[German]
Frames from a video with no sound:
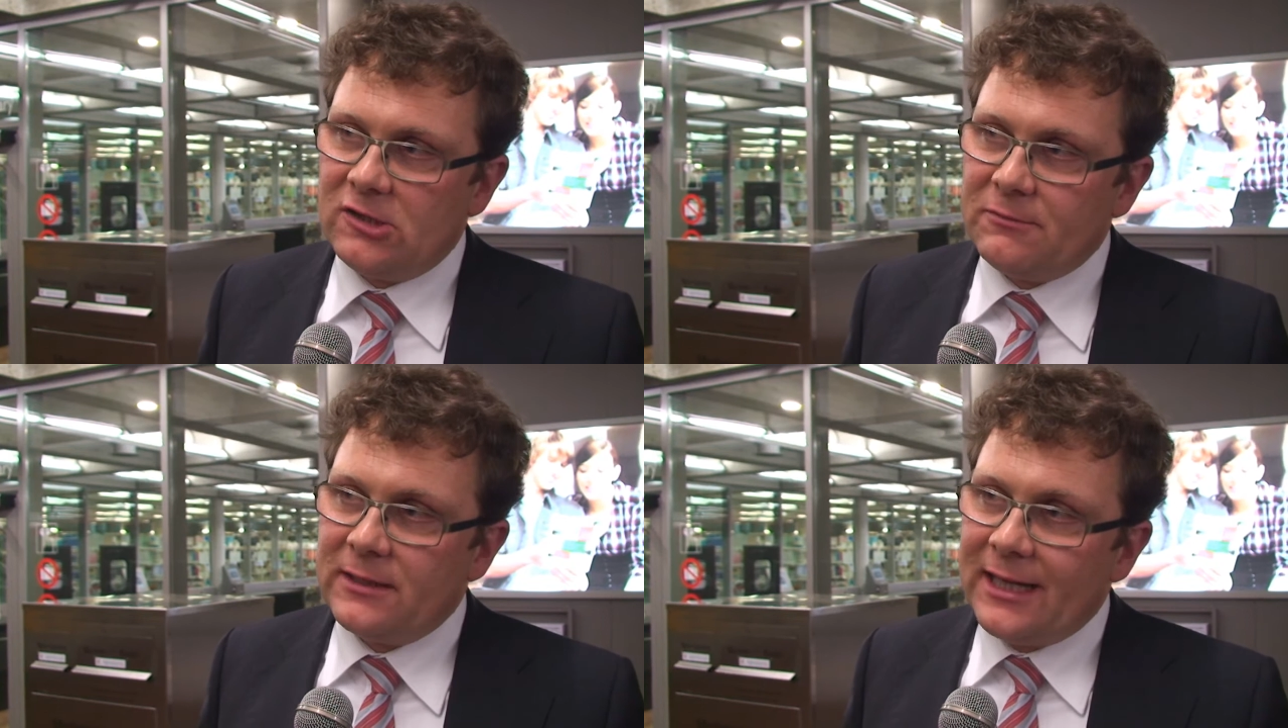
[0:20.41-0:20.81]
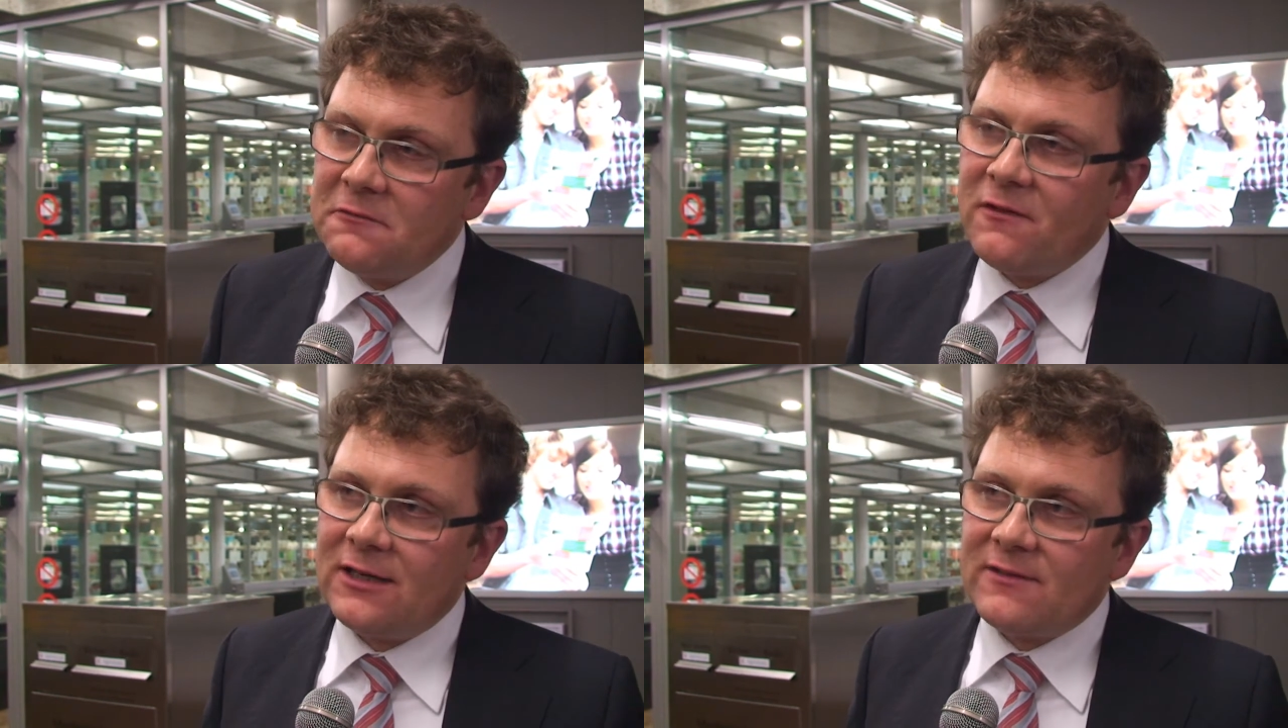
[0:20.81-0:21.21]
Und wenn man
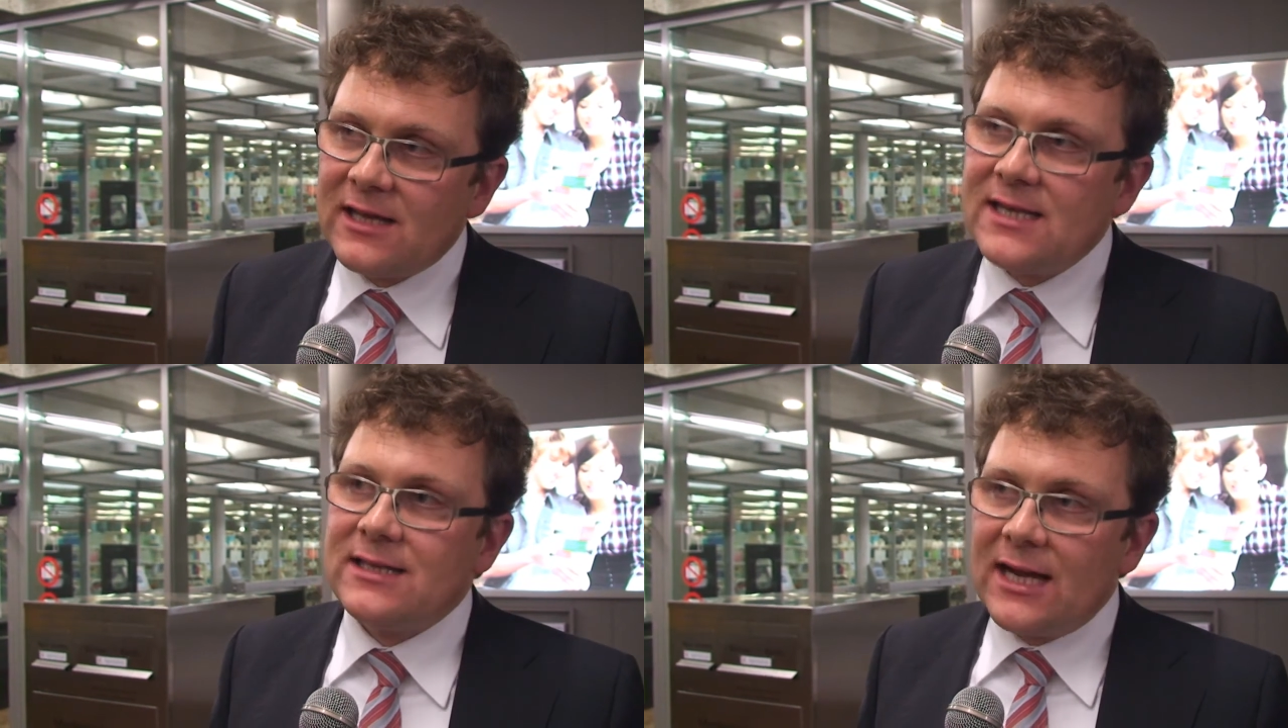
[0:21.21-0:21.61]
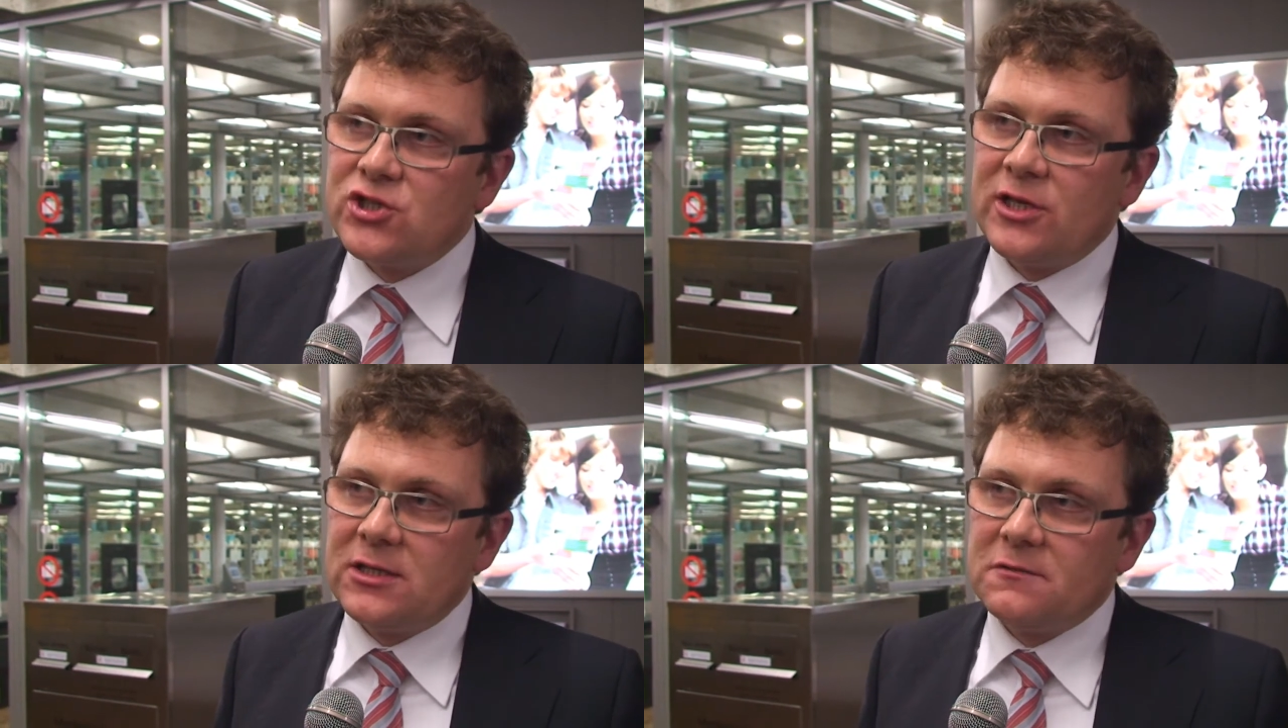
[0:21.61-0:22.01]
dann fragt, was heißt
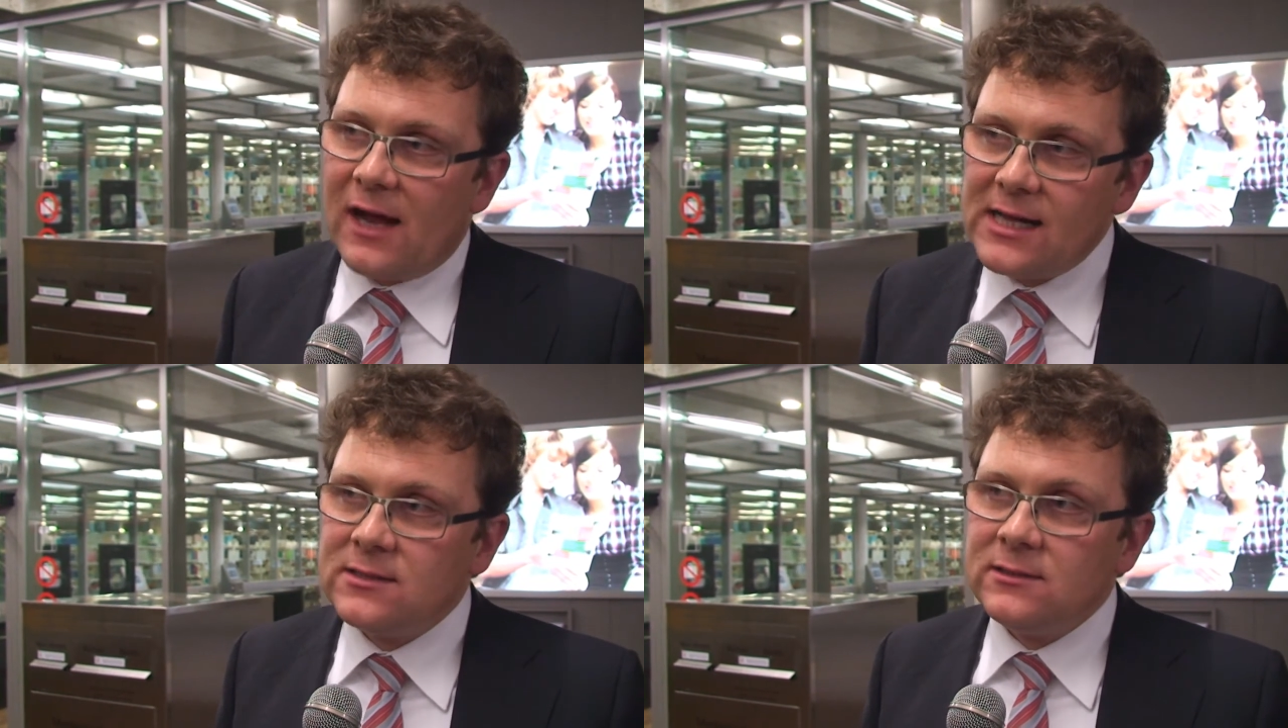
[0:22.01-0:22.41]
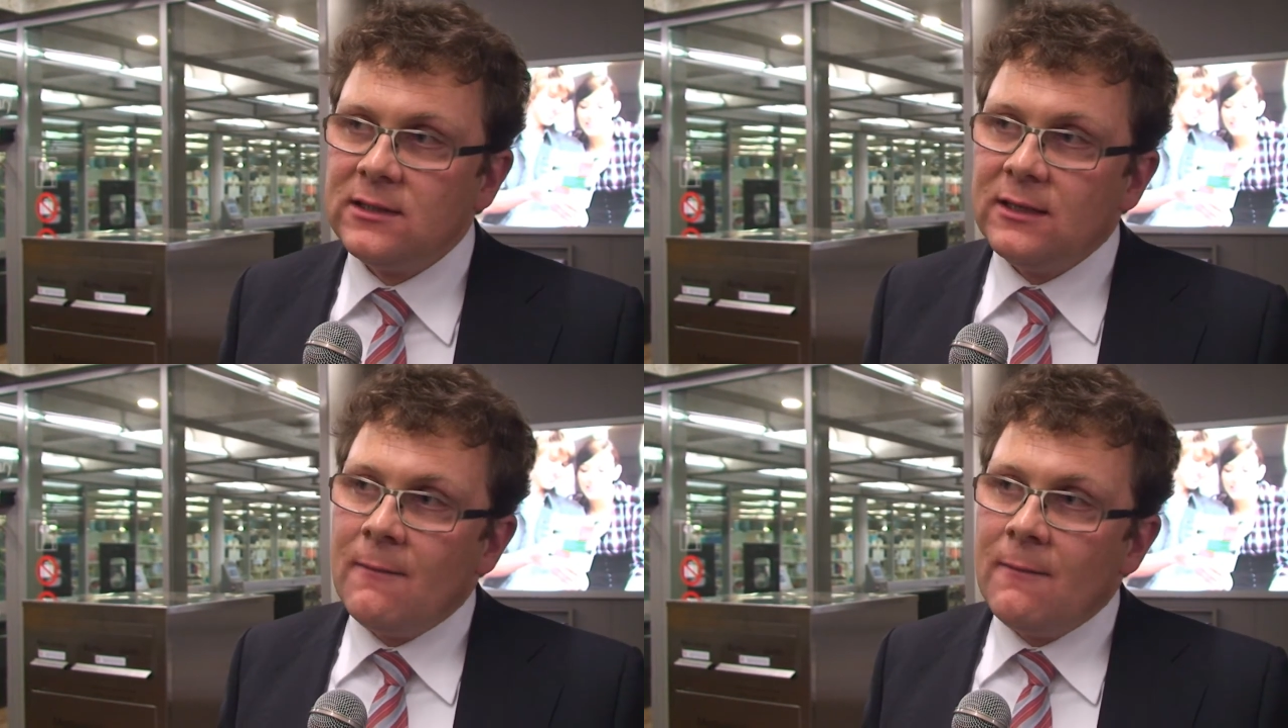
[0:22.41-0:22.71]
anständig verhalten,